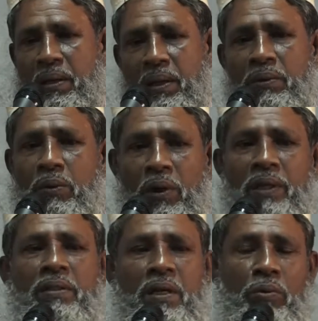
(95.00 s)
এই
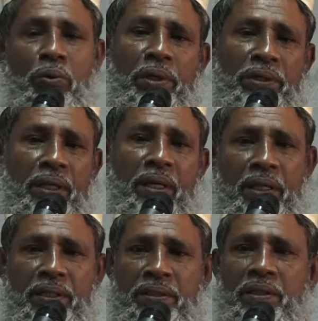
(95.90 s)
দলিতটা কোথা থেকে
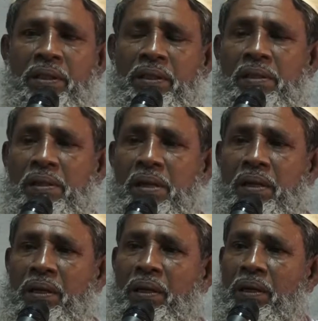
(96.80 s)
এসেছে
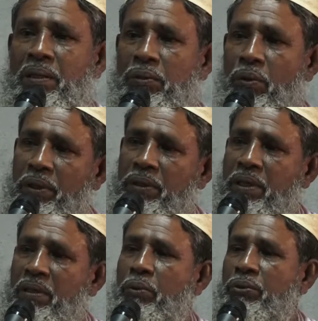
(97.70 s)

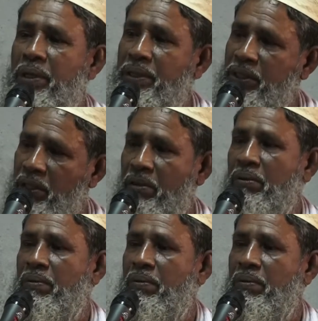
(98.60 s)
দলিতটা কোথায় ছিল